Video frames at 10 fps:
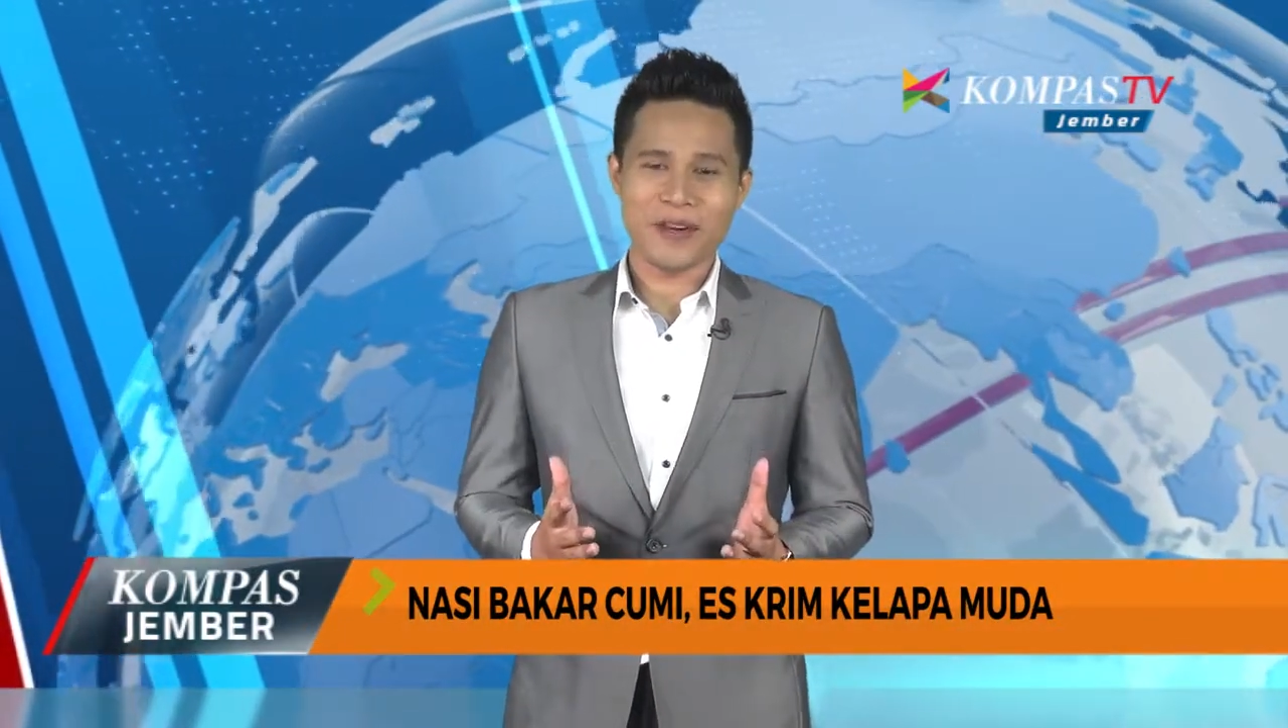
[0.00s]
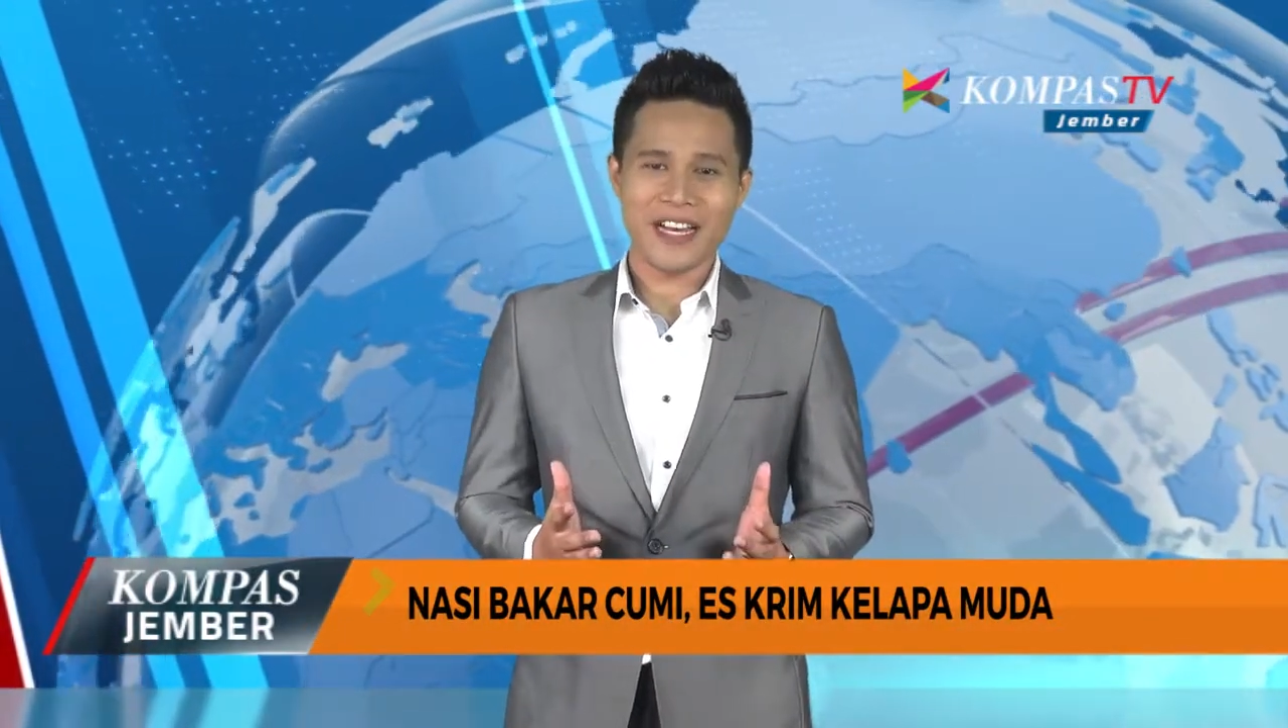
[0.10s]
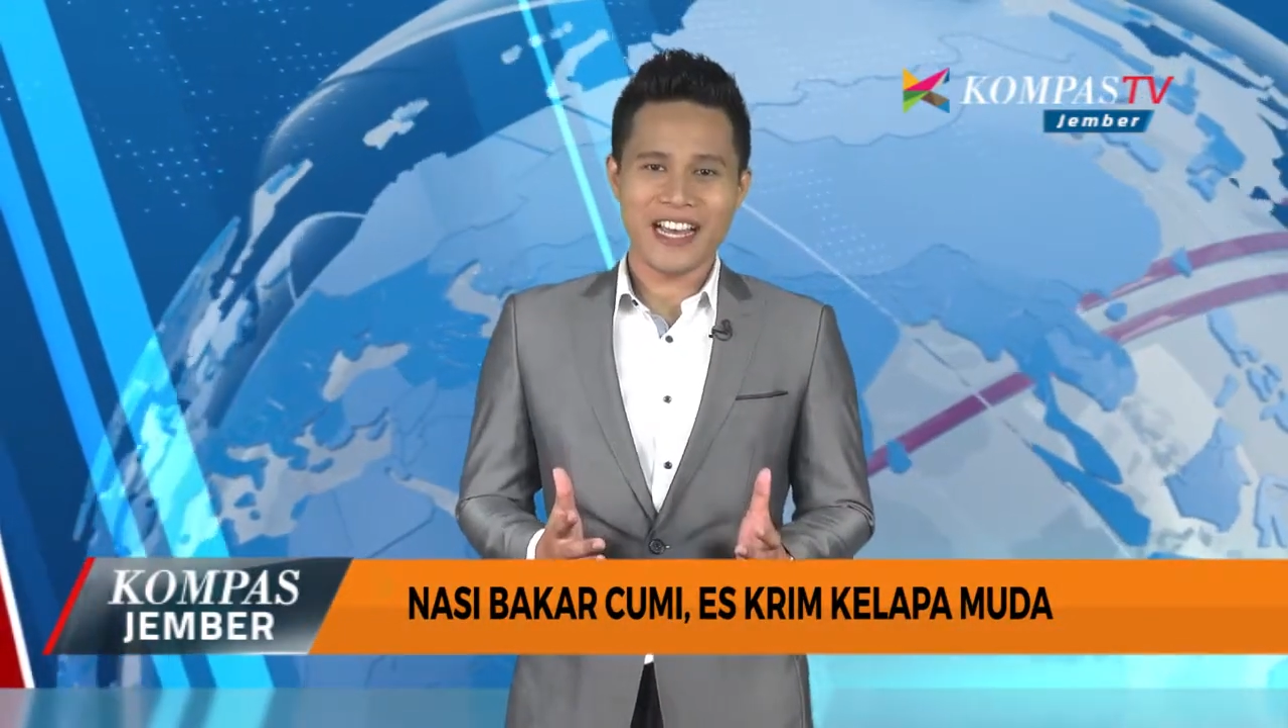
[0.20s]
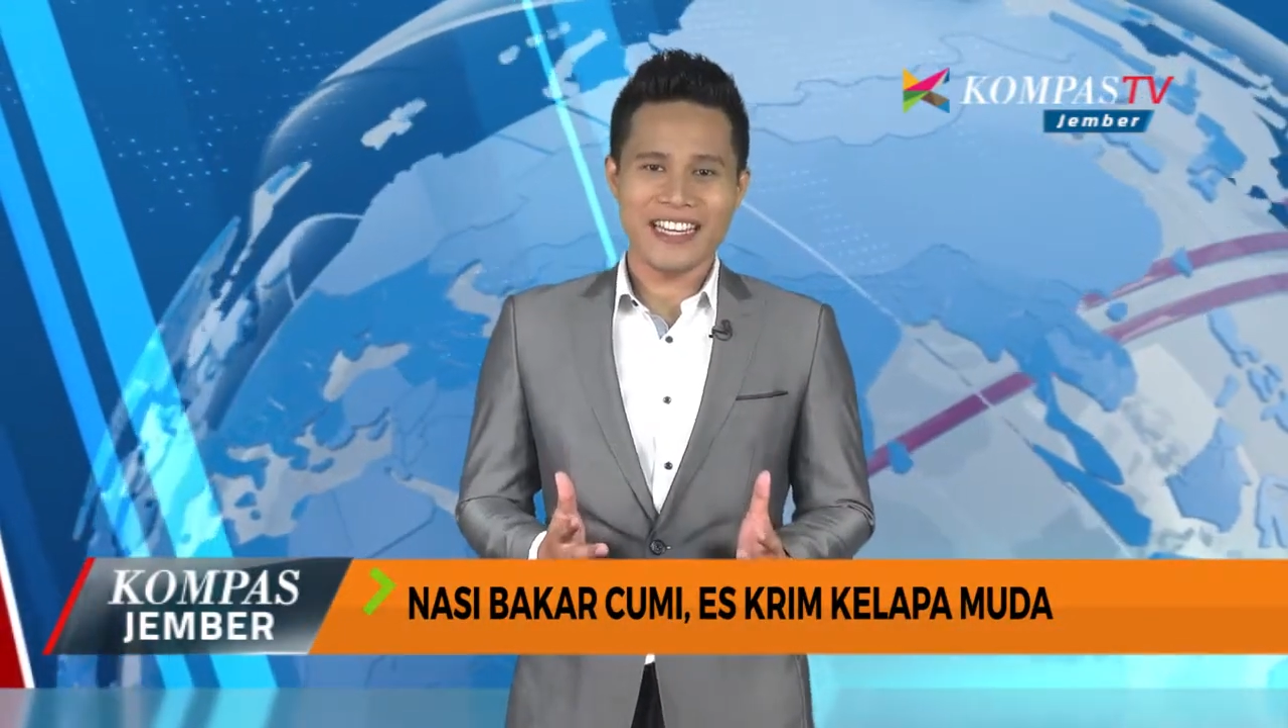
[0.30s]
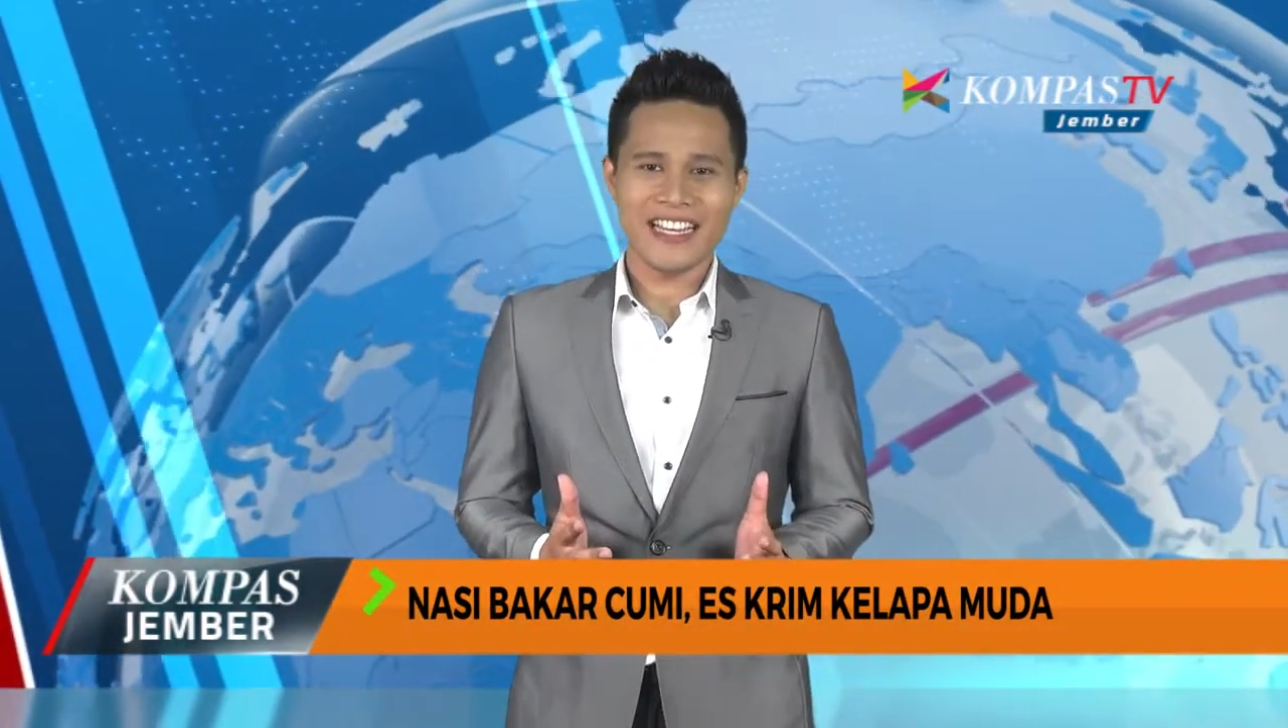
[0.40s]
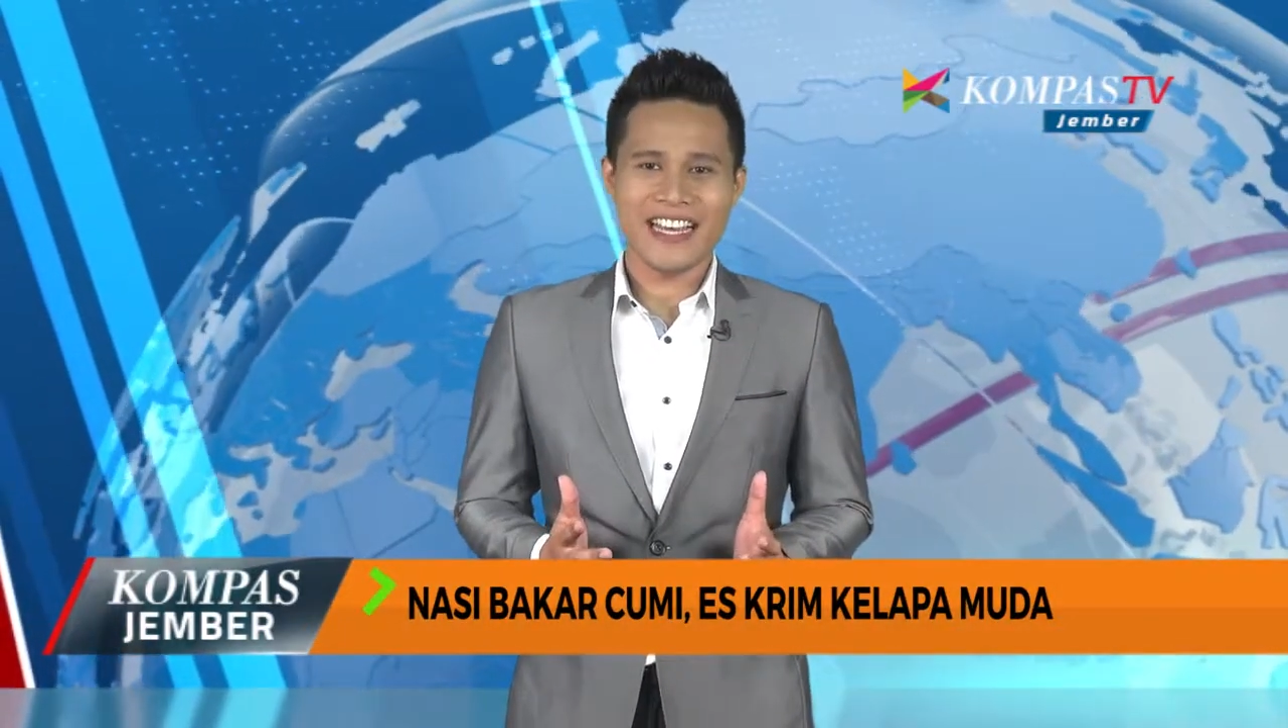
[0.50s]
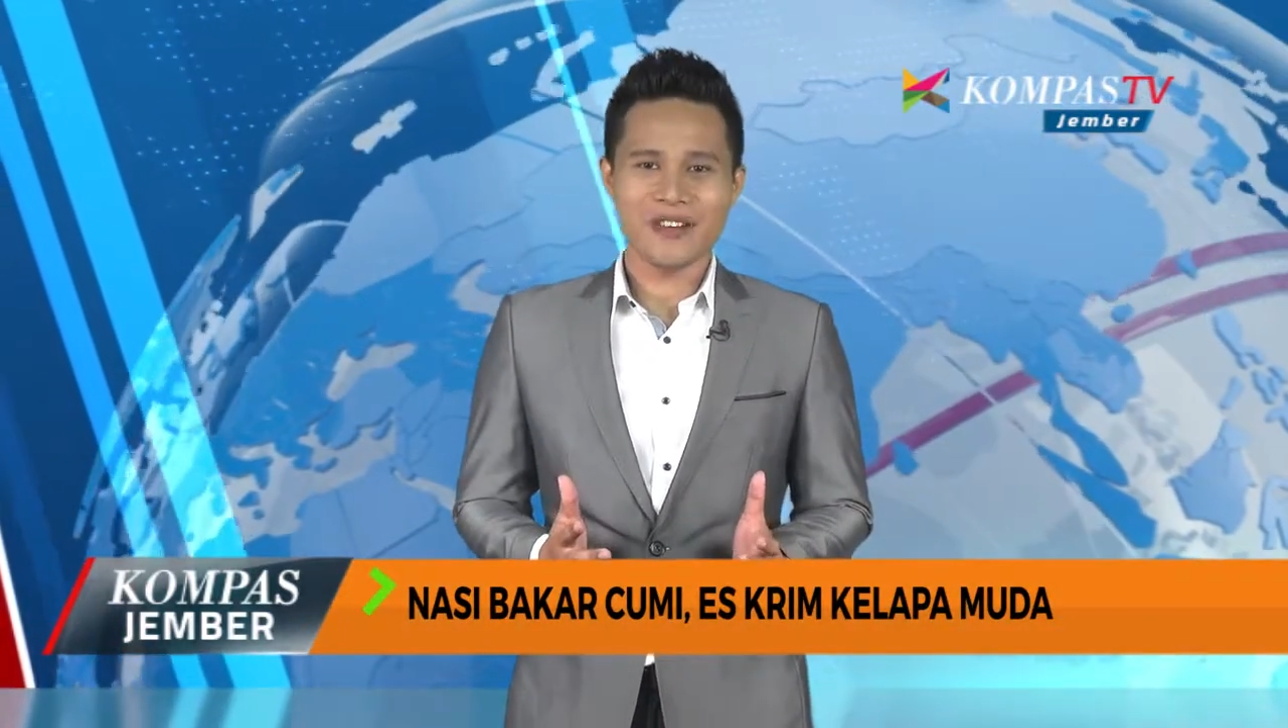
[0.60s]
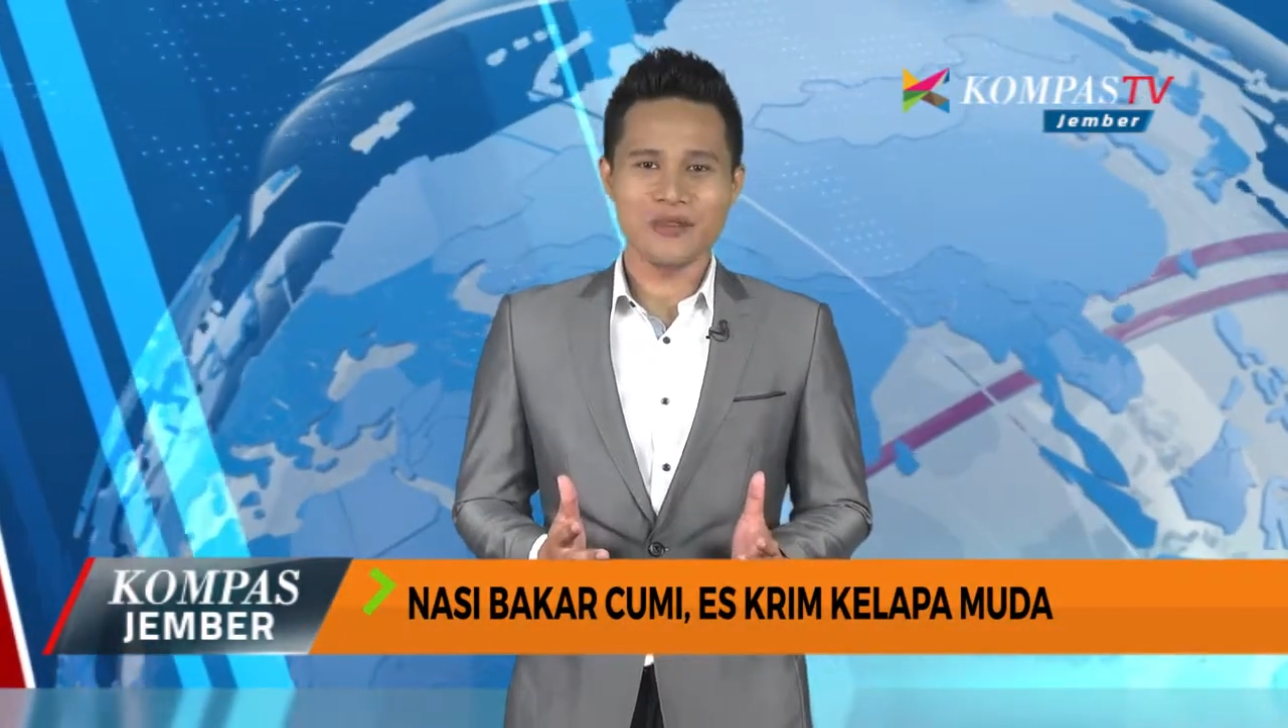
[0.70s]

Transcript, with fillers: makan dengan